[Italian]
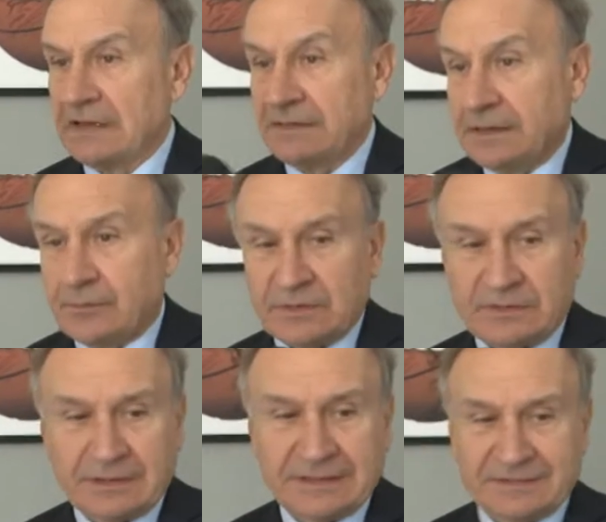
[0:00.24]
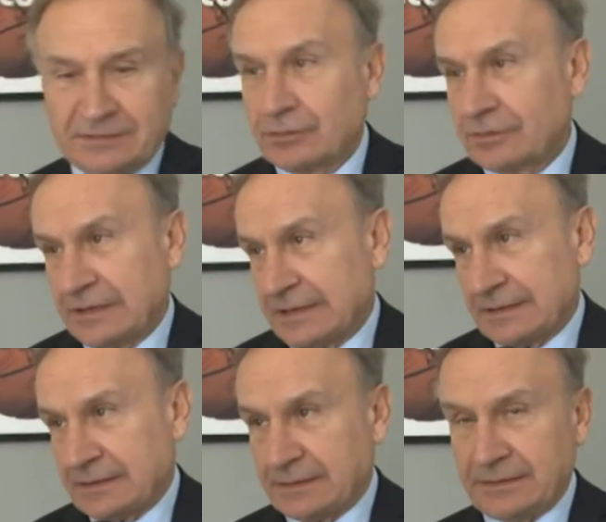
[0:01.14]
Sì, questa è la storia
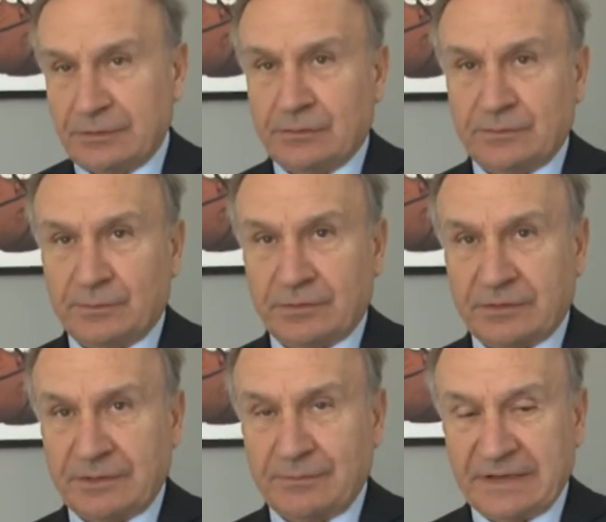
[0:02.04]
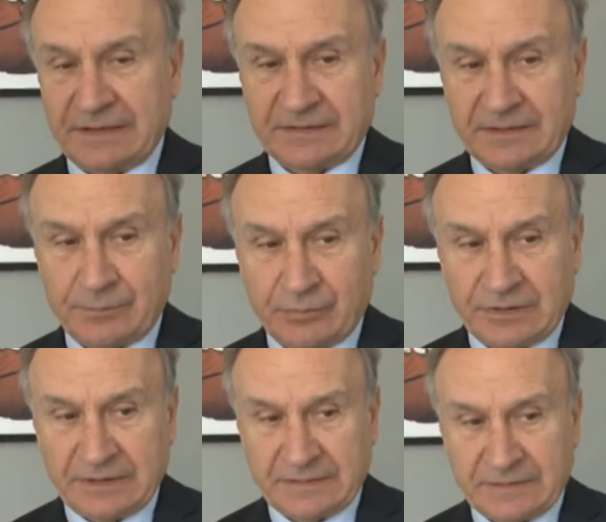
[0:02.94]
anche dello sport barese e
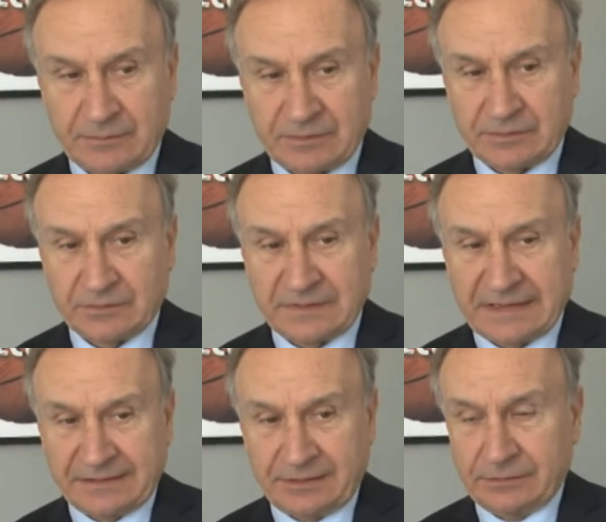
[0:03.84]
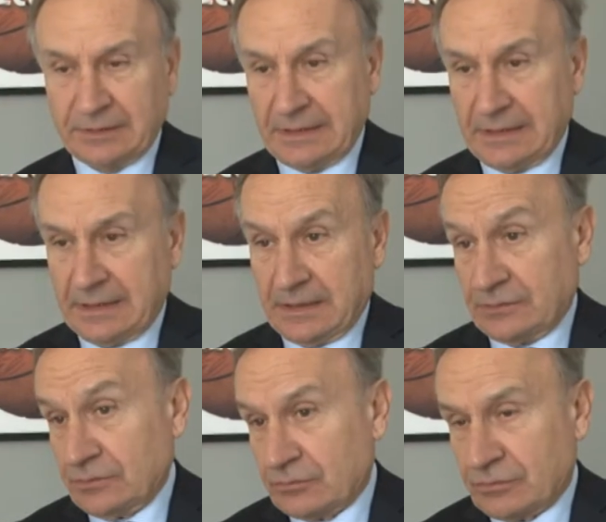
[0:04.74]
pugliese, questo stadio.
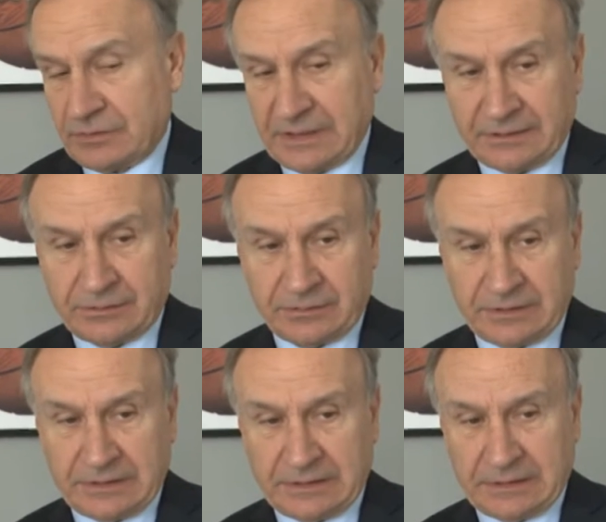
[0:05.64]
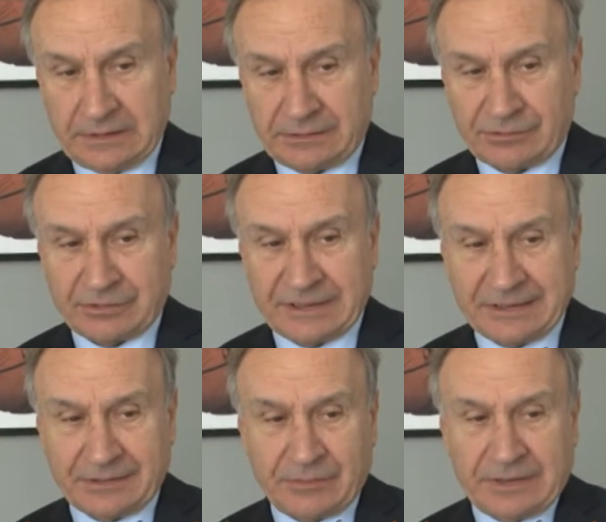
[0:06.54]
Sono contento di
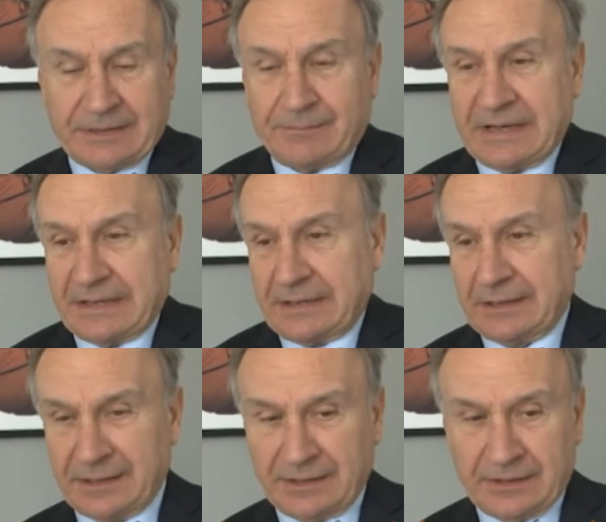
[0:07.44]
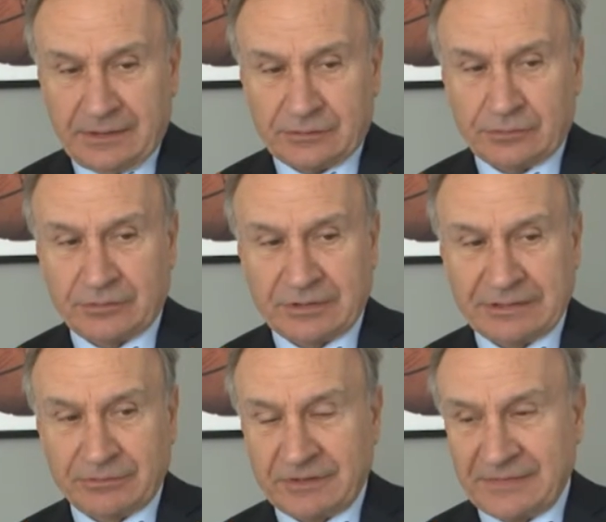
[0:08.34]
tornare qui a Bari, sono
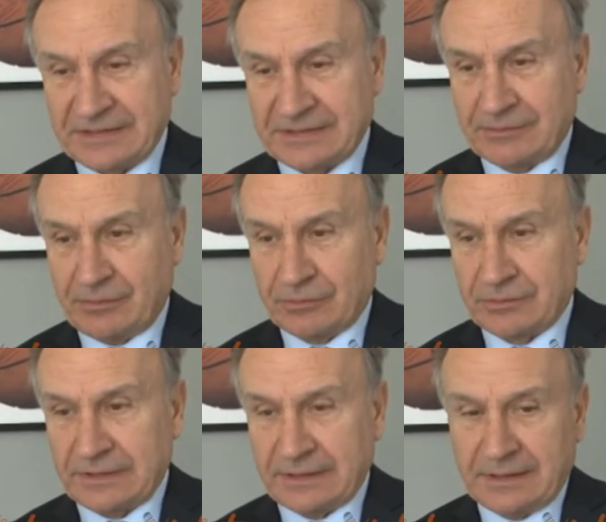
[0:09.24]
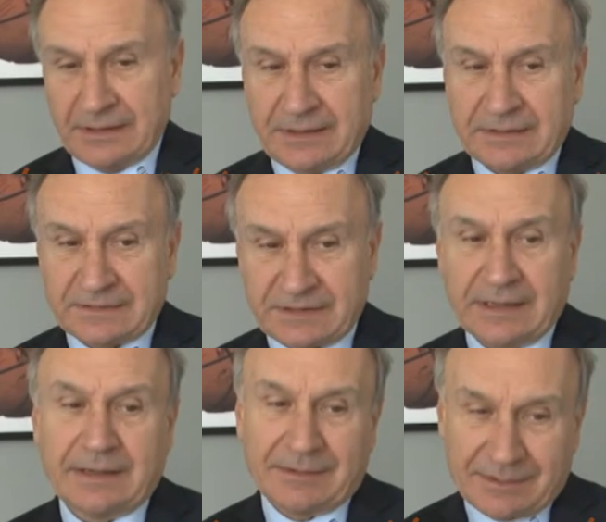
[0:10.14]
tornato diverse volte,
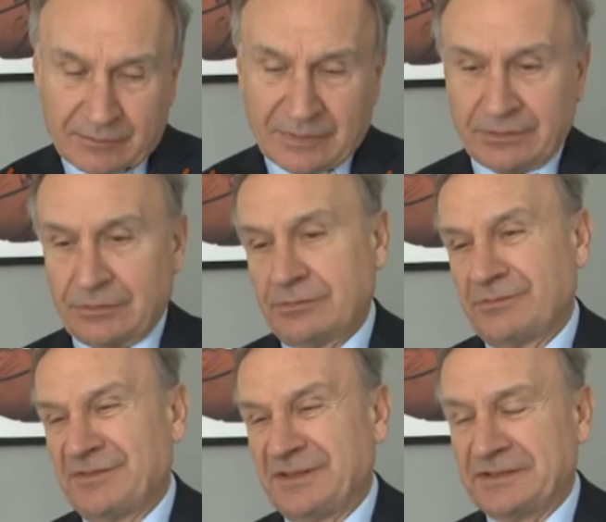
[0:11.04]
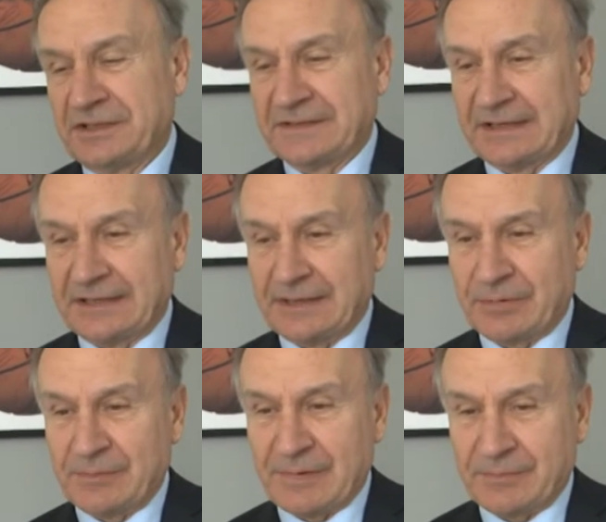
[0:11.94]
sia quando c'è stata la
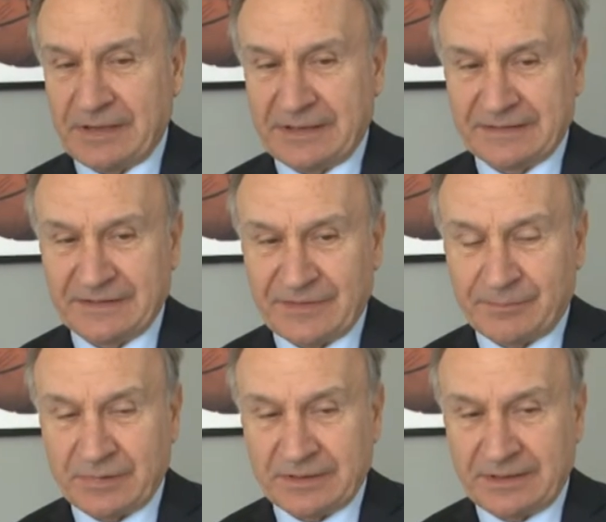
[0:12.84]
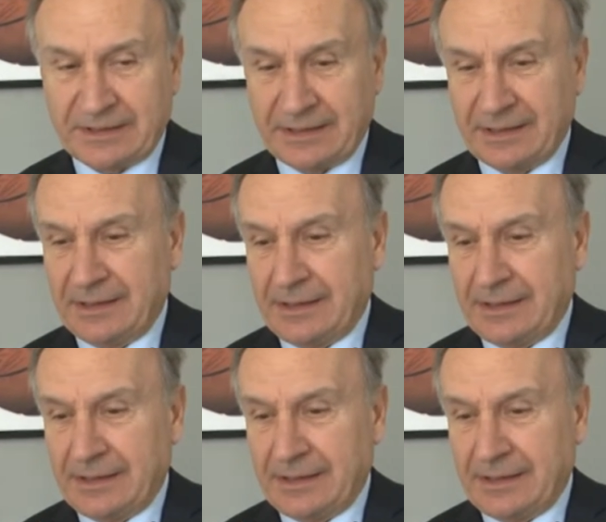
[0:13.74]
prima pietra, si fa per dire,